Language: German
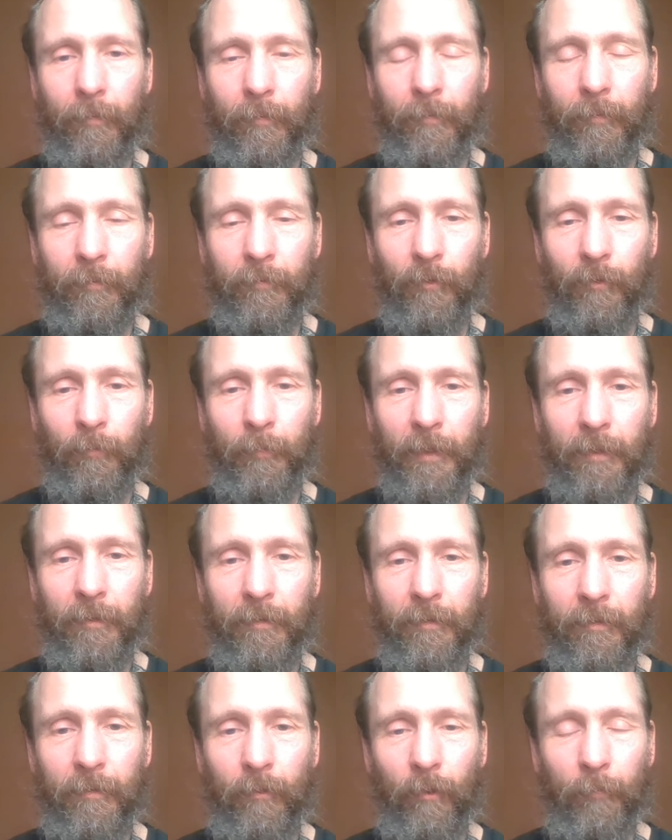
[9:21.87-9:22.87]
Und
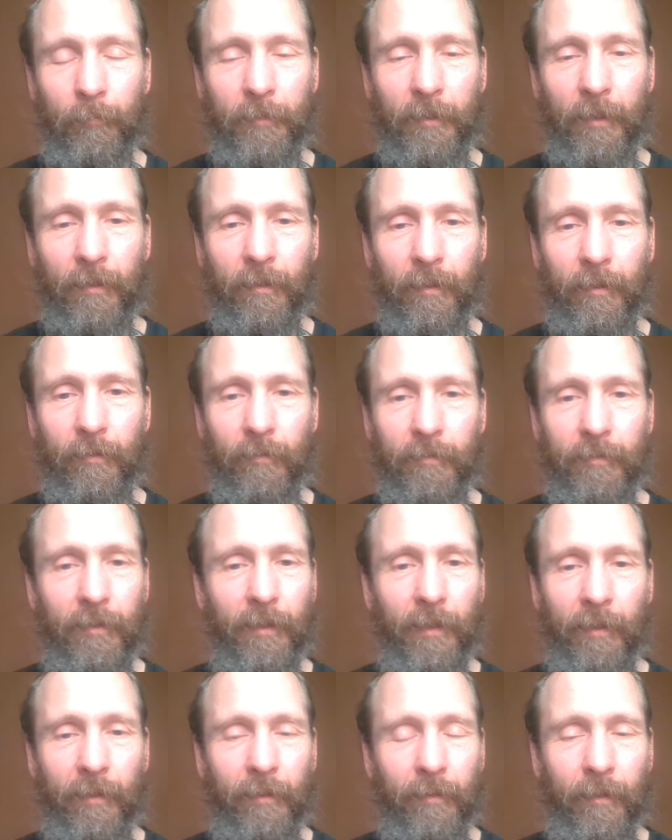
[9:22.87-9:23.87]
somit kommt Tinnitus
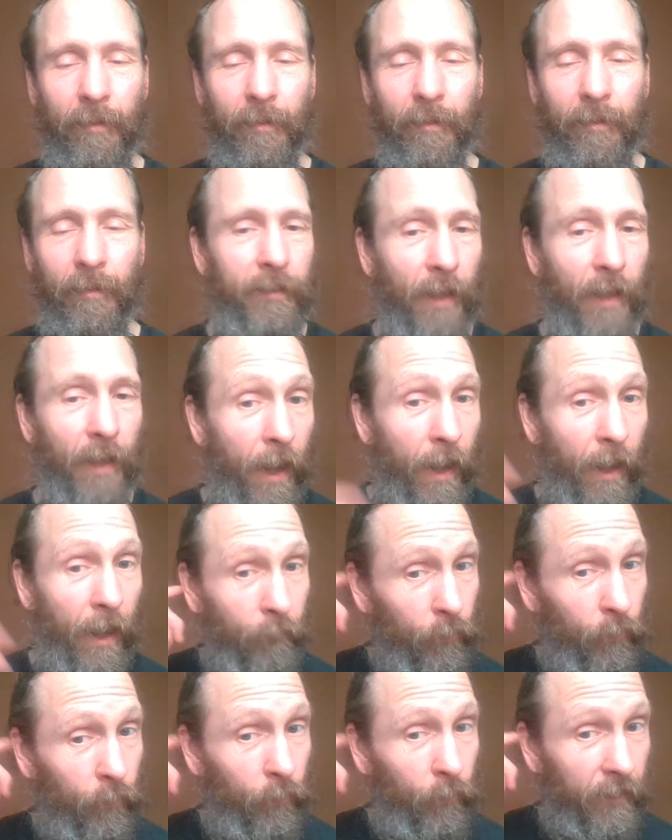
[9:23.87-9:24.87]
nicht immer da,
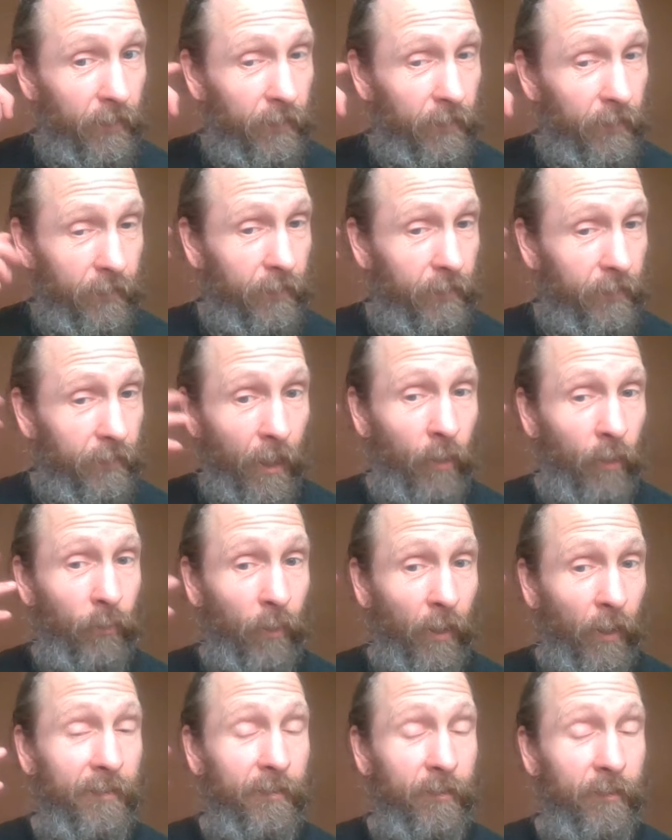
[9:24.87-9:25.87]
wo es ist, ist ja auch nur
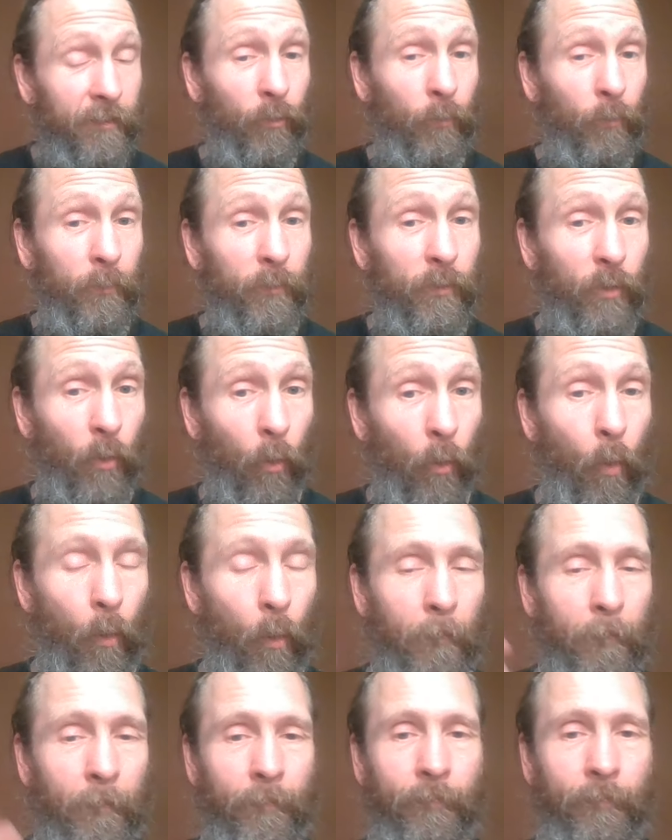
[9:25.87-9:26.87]
ein
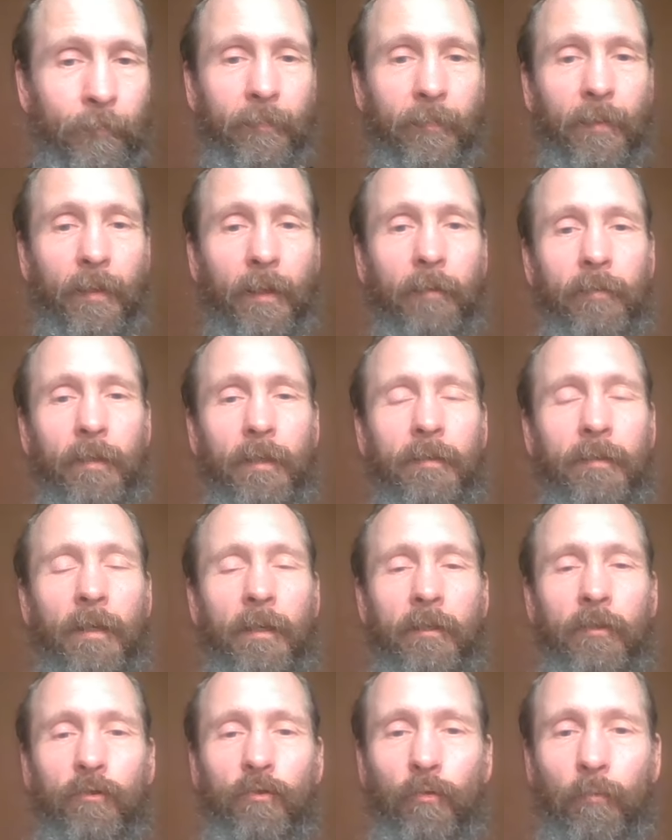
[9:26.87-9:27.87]
Symptom. Denn wie
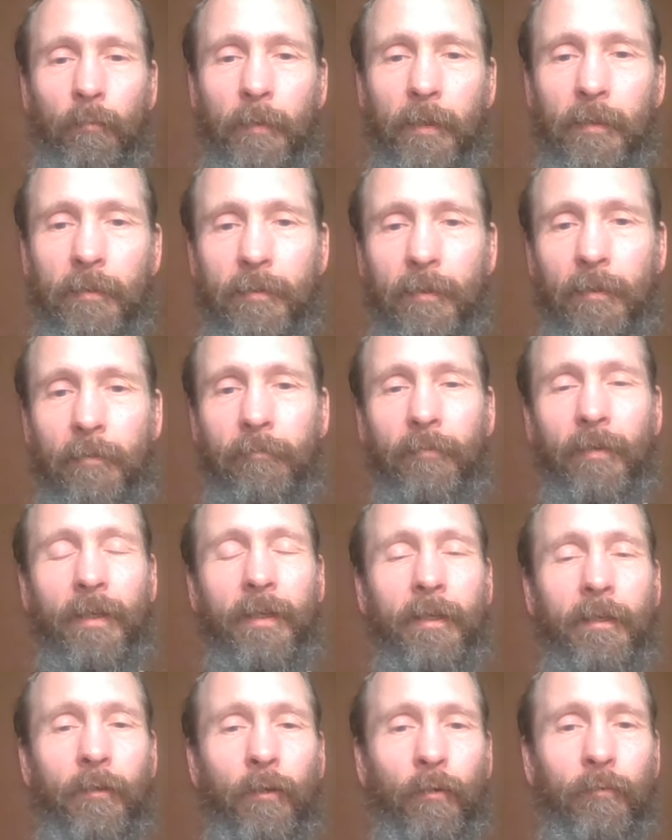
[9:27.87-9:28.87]
gesagt, die Schulmedizin
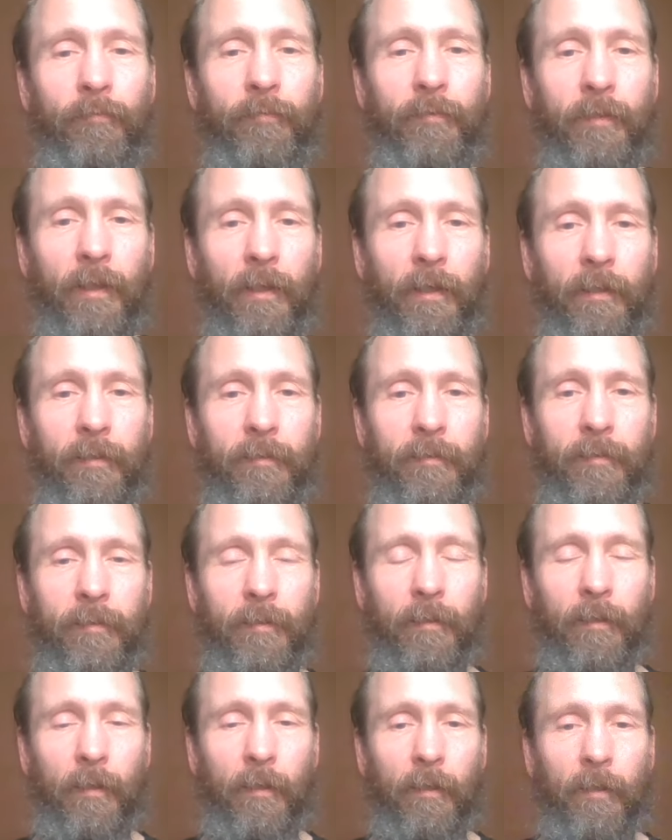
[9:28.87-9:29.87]
findet oft nichts.
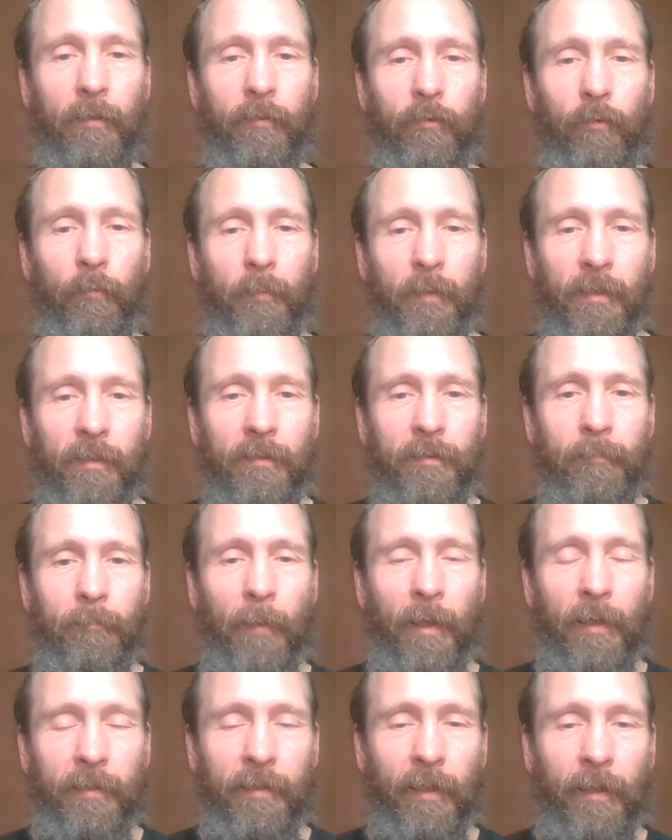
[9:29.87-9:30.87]
Somit ist
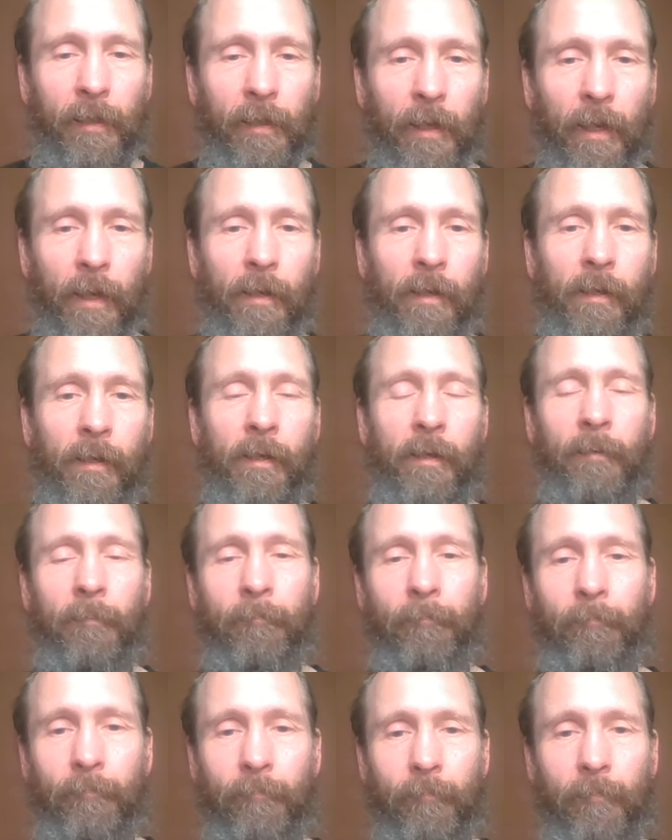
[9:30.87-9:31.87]
materiell,
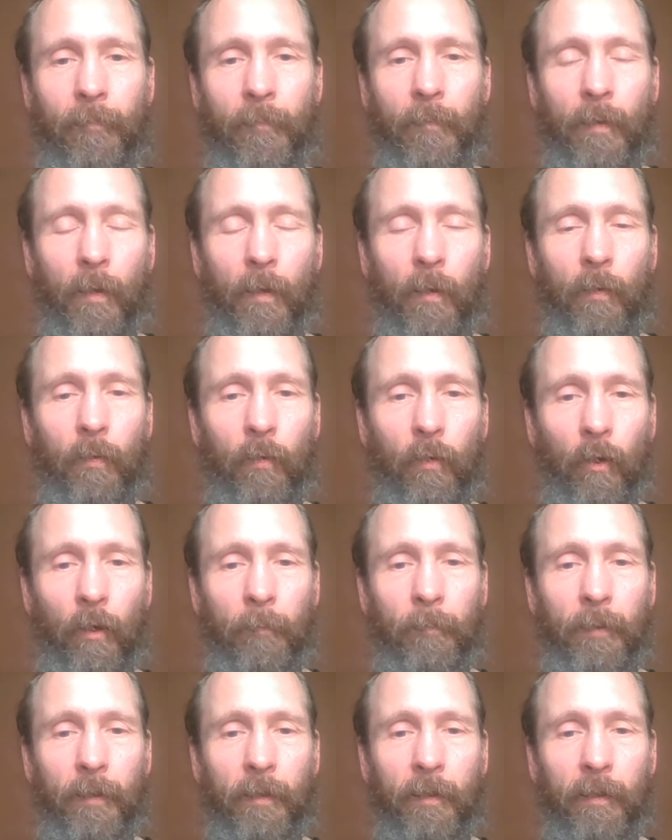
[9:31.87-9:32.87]

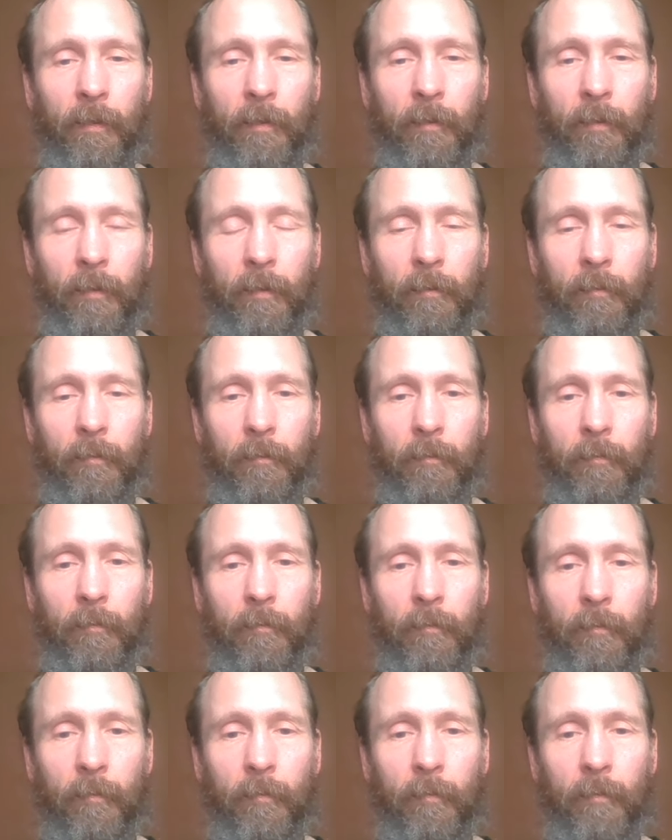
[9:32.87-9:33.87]
körperlich
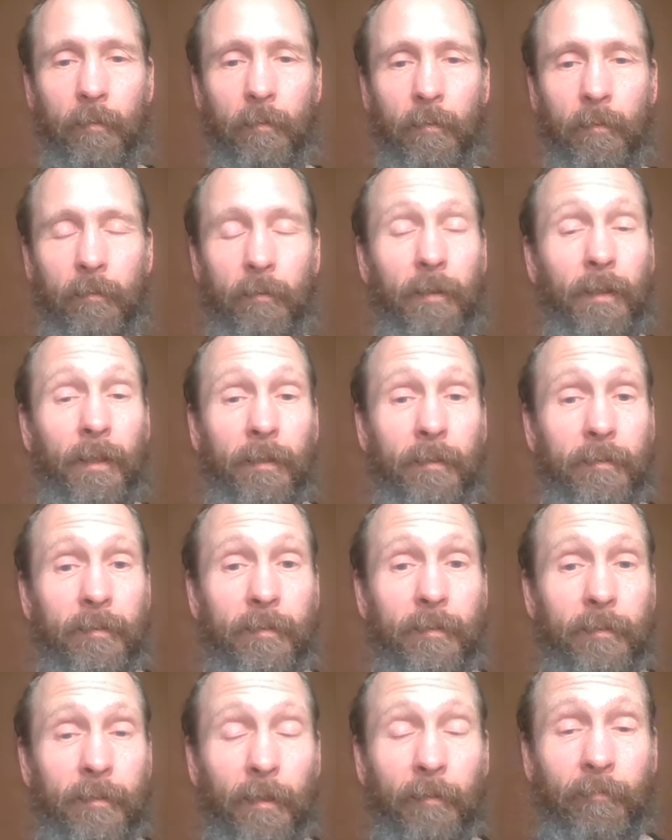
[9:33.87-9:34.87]

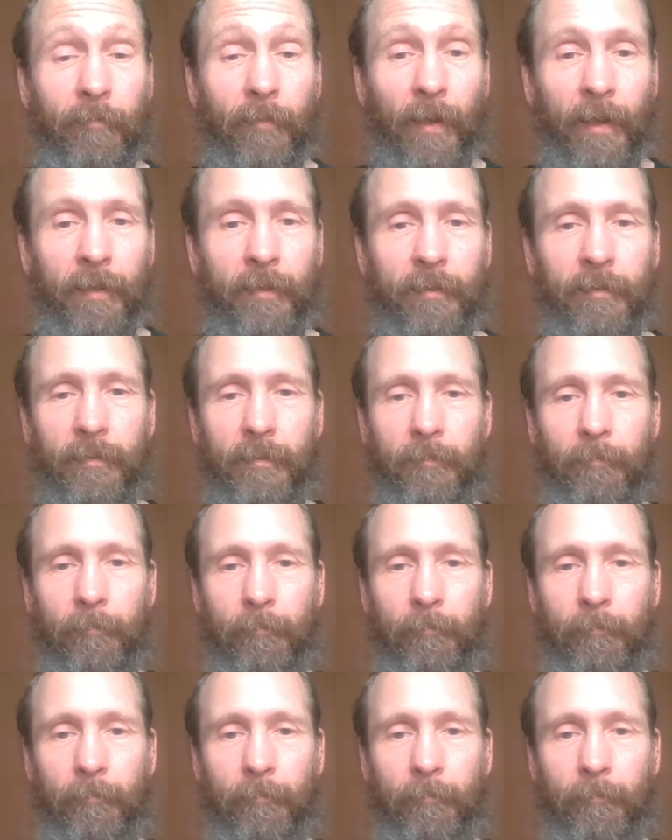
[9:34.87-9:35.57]
nichts defekt.